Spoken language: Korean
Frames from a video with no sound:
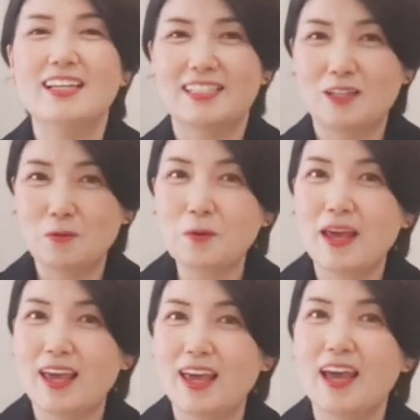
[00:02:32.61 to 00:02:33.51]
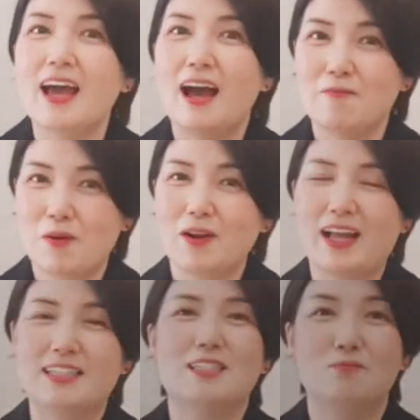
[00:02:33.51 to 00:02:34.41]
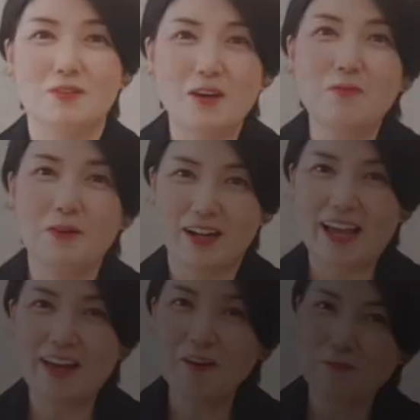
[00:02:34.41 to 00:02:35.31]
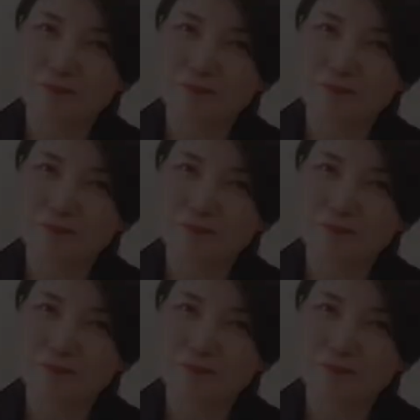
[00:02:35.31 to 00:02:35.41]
자, 노래 한번 같이 불러볼까요?